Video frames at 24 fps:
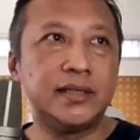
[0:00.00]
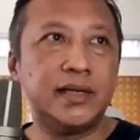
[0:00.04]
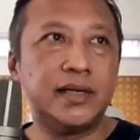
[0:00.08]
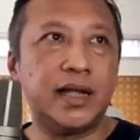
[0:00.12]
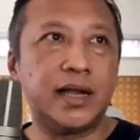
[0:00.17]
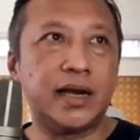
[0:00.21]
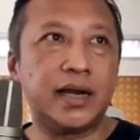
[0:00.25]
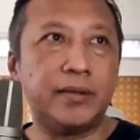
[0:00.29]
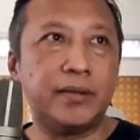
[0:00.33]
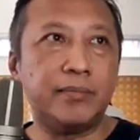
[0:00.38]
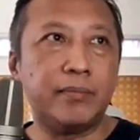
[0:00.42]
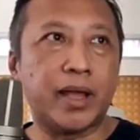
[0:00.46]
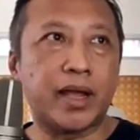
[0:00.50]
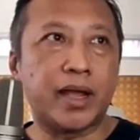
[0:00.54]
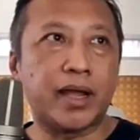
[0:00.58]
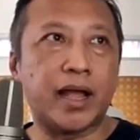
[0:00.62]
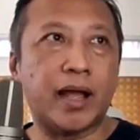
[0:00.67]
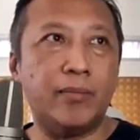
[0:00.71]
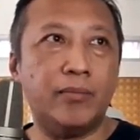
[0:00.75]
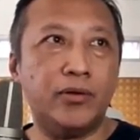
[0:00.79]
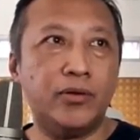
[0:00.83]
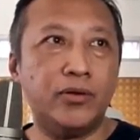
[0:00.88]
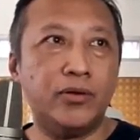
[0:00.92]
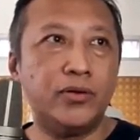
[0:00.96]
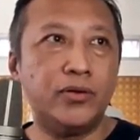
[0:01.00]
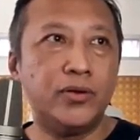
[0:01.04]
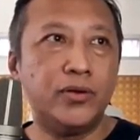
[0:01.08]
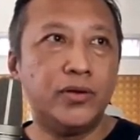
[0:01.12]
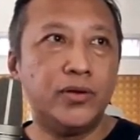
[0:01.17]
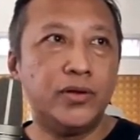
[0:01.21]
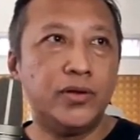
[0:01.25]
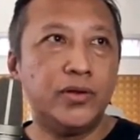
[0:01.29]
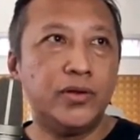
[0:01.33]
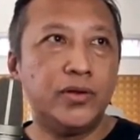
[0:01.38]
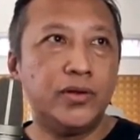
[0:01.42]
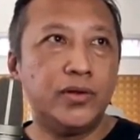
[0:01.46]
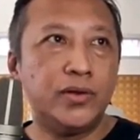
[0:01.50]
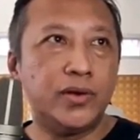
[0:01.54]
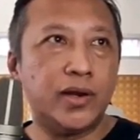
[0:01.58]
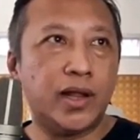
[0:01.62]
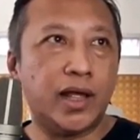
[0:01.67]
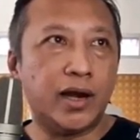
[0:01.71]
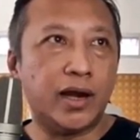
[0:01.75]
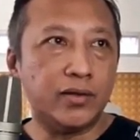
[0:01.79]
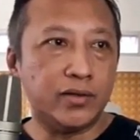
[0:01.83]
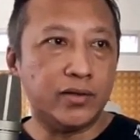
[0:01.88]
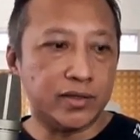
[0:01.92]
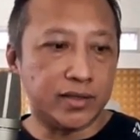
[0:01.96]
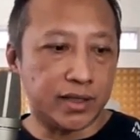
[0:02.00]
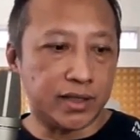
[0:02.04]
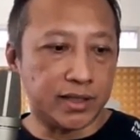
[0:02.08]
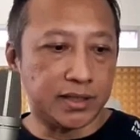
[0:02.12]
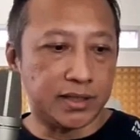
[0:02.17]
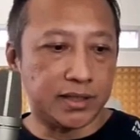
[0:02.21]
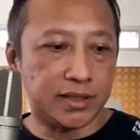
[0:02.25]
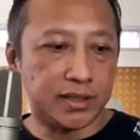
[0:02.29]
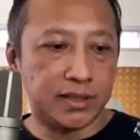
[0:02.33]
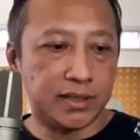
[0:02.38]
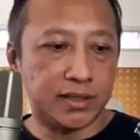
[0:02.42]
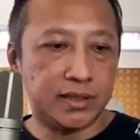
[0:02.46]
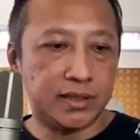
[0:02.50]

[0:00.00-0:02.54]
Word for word: dari Mac kamu, lalu search